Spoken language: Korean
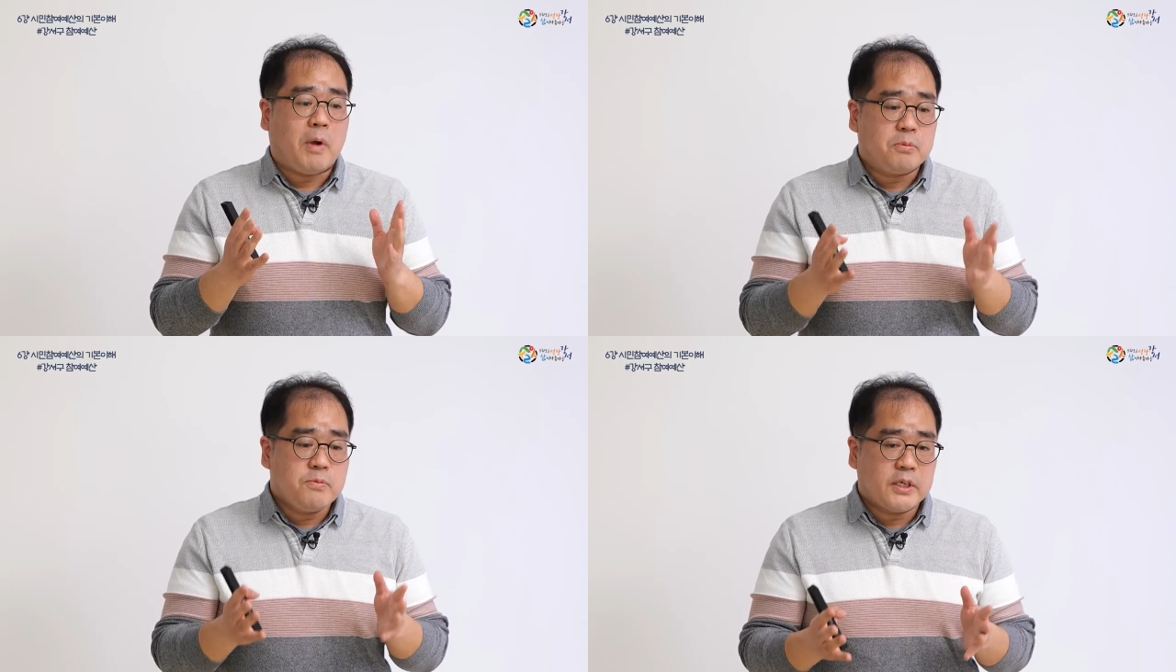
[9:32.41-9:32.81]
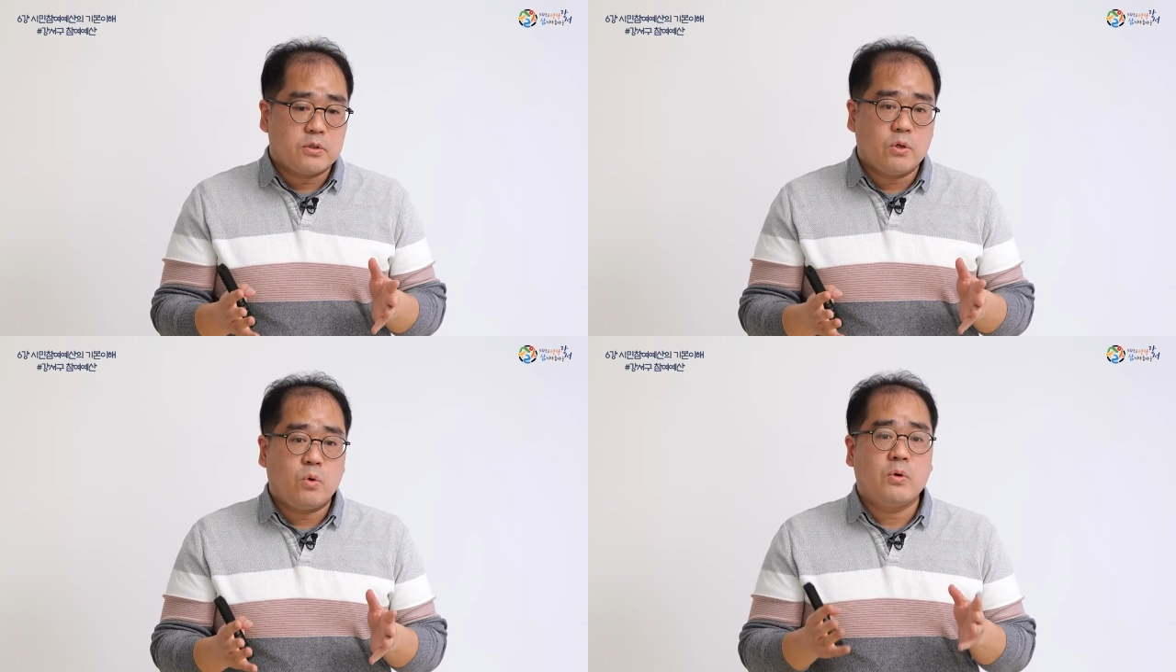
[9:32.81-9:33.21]
발품을
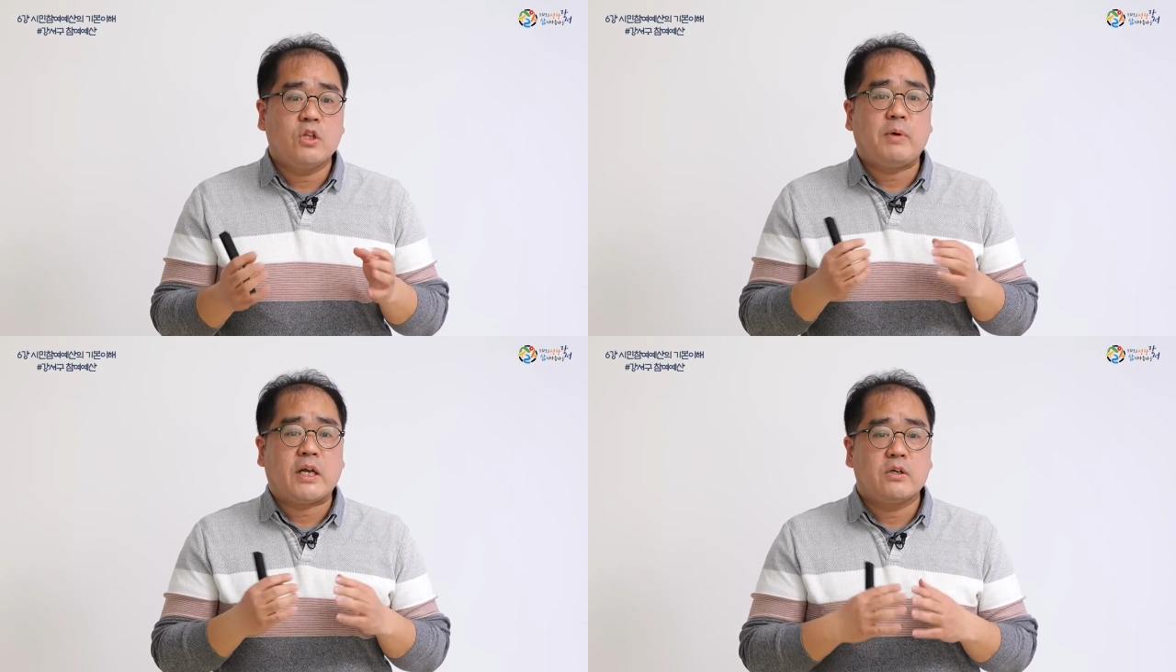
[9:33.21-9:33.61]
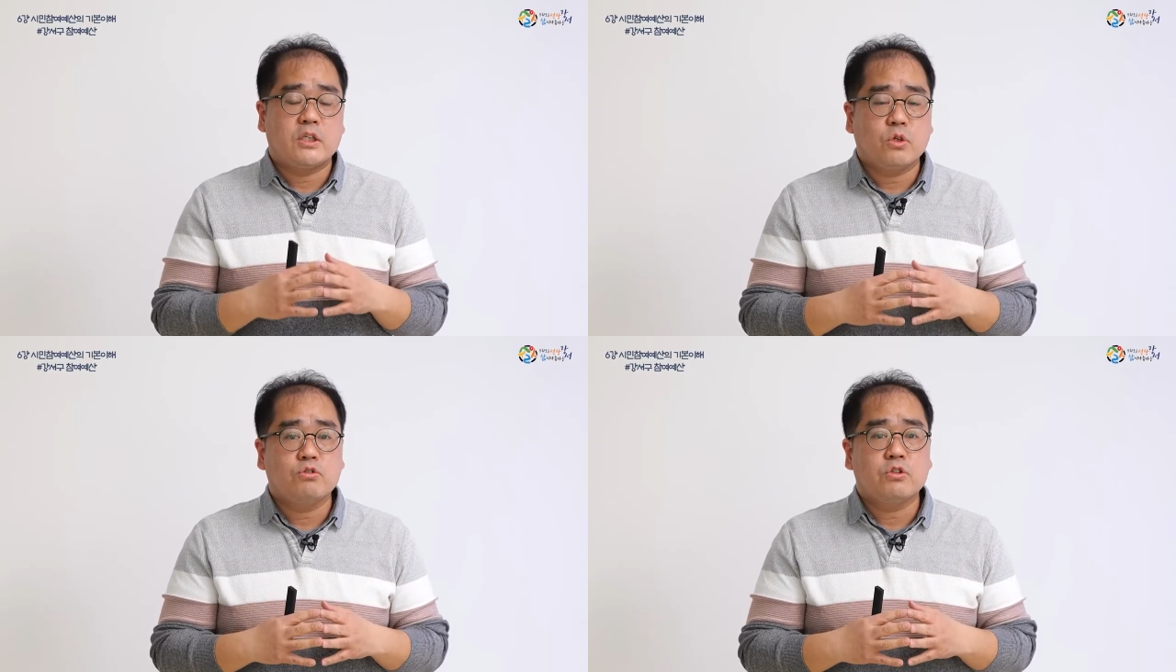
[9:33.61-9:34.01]
파셔서 공간도
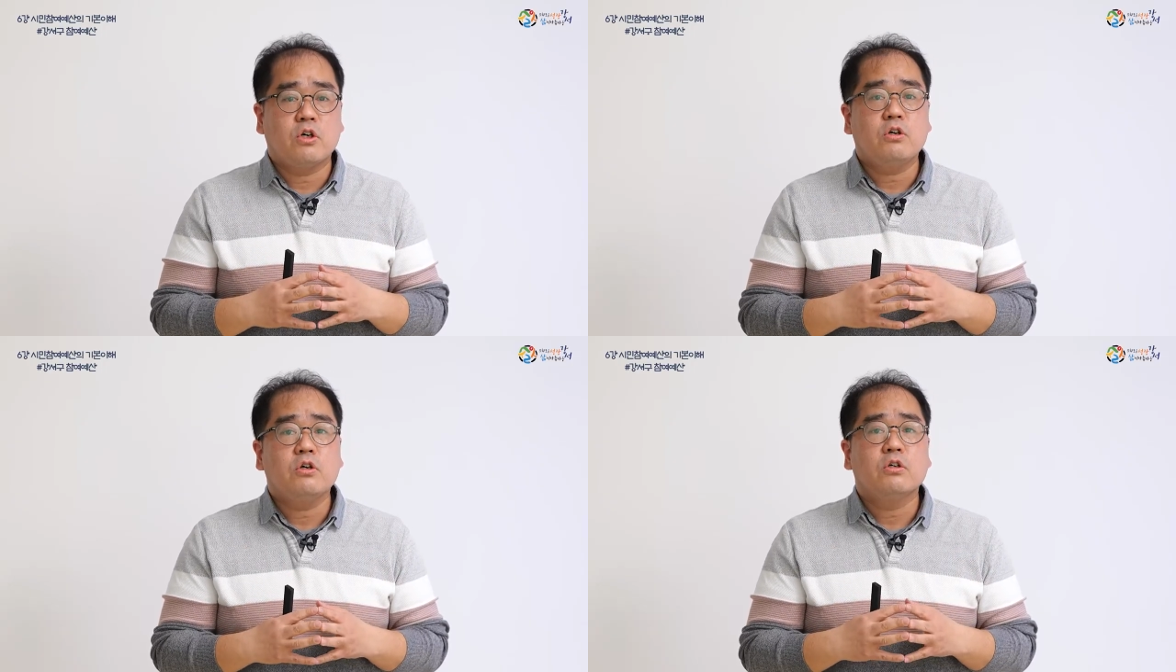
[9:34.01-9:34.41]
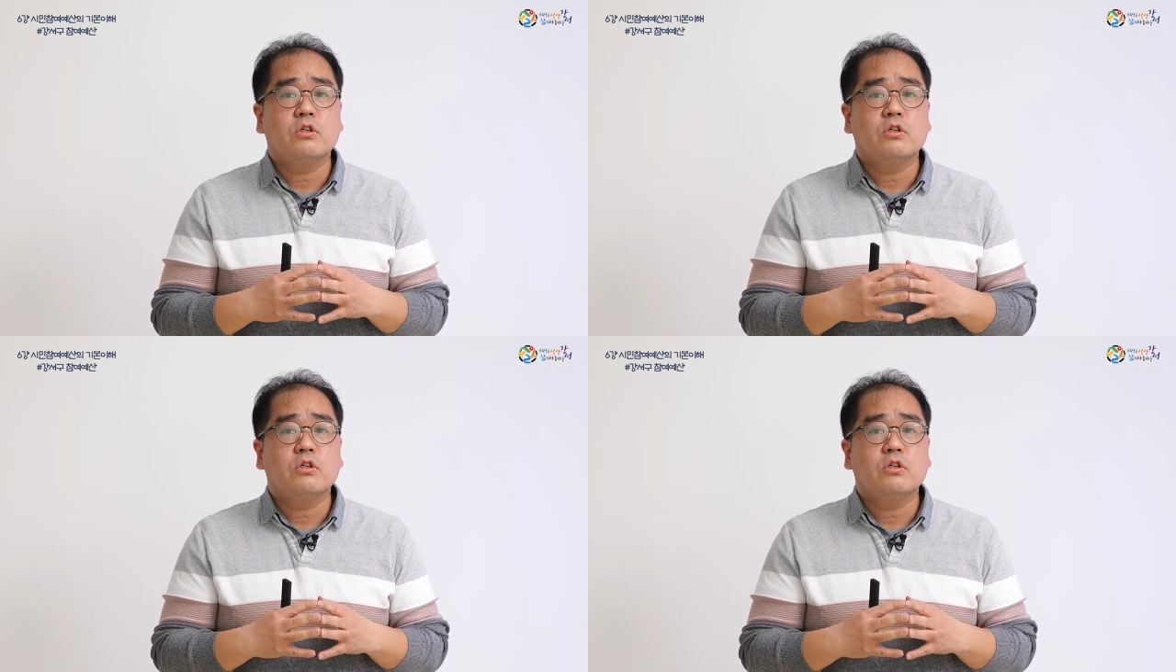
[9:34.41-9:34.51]
마련하셨고요.